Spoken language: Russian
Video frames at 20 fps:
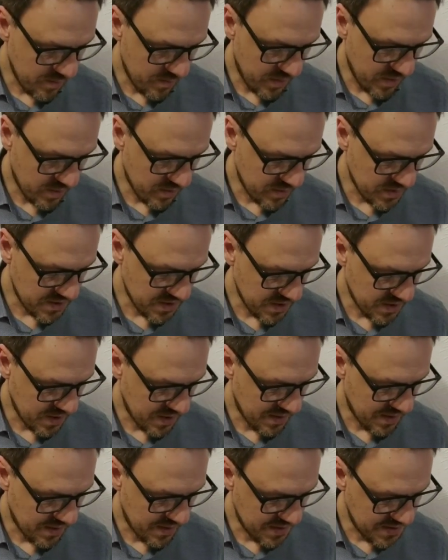и приносит
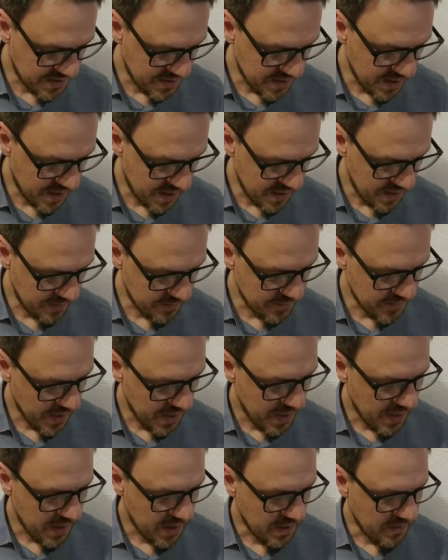назидание.
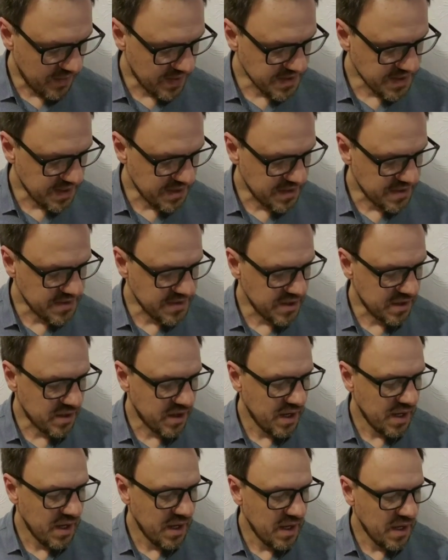20 стих.
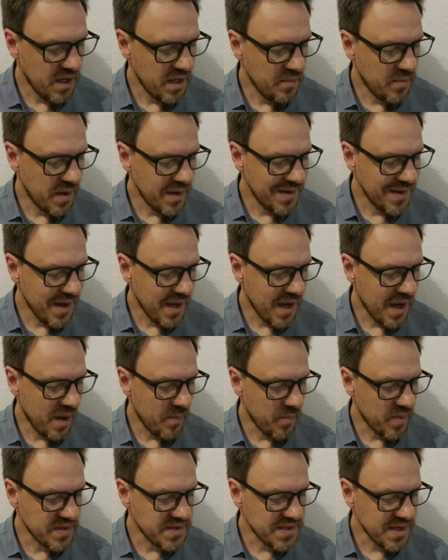Ибо я
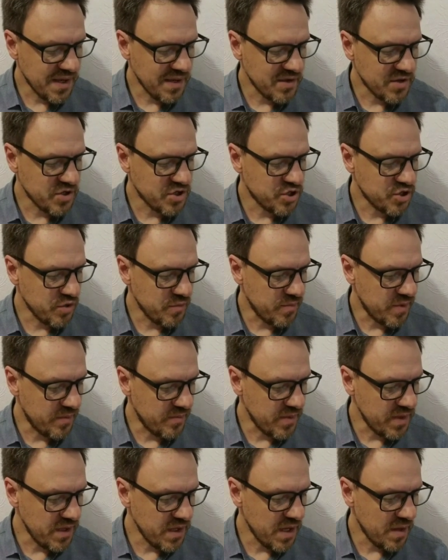опасаюсь, чтобы
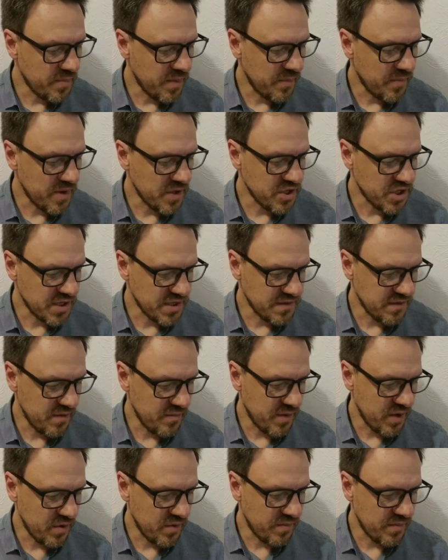мне по пришествии
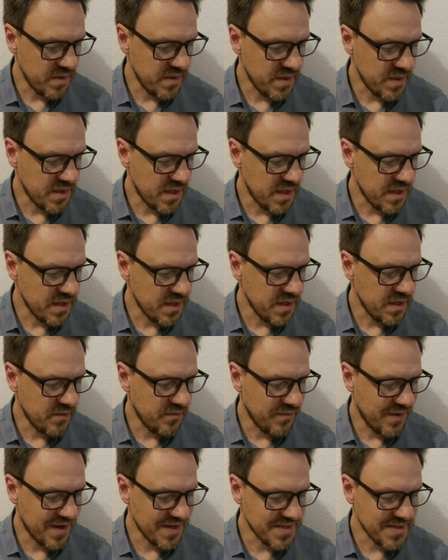моем не найти
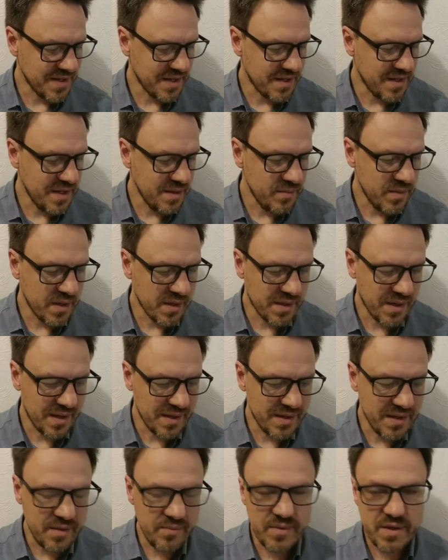вас такими,
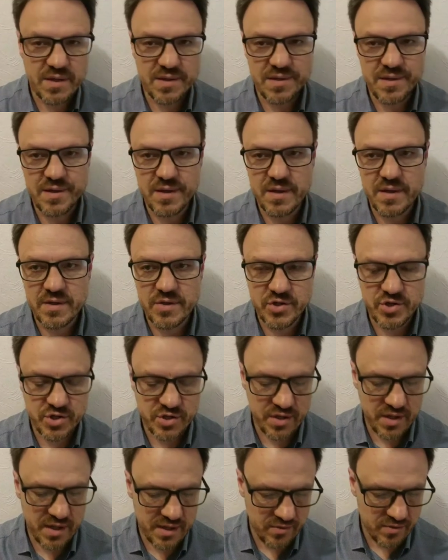какими не
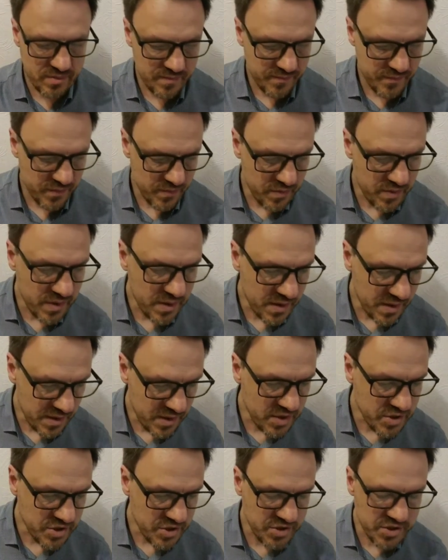желаю. Ну и,
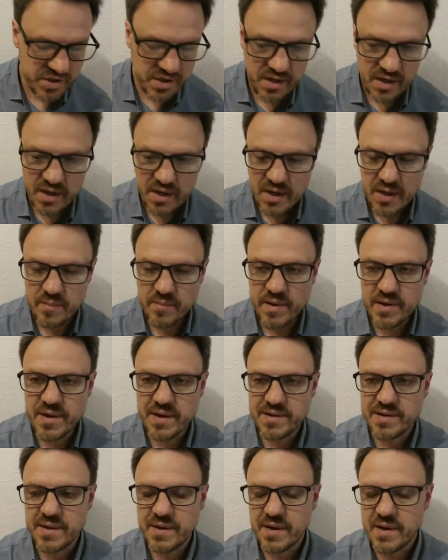конечно же,
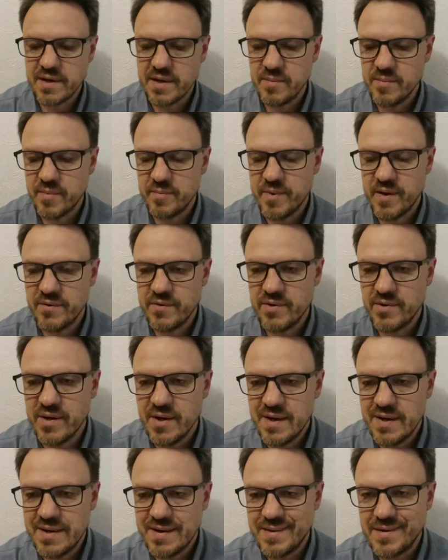понятно, какими Павел
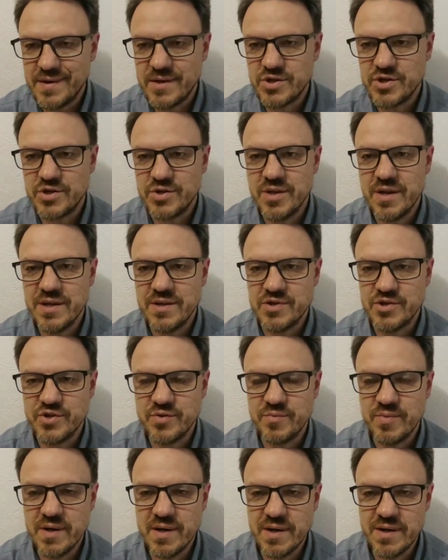не желал,
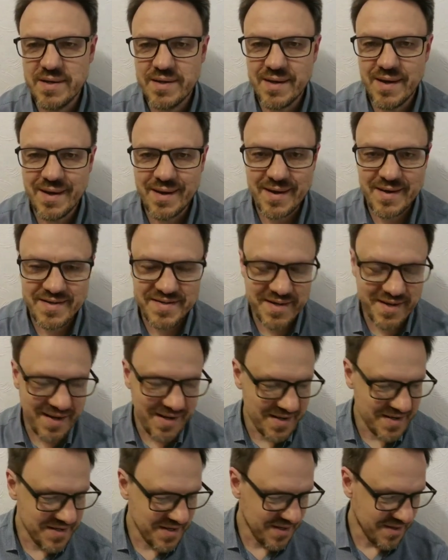чтобы они
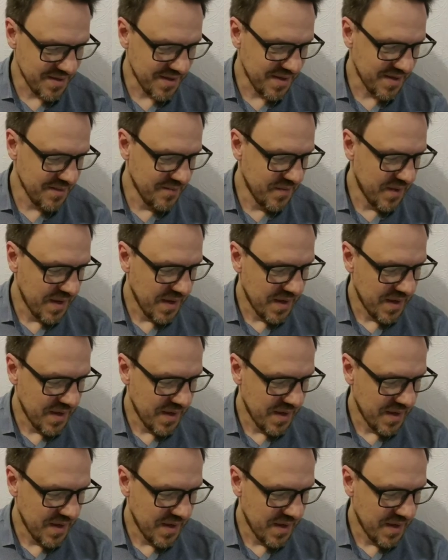оказались. Да?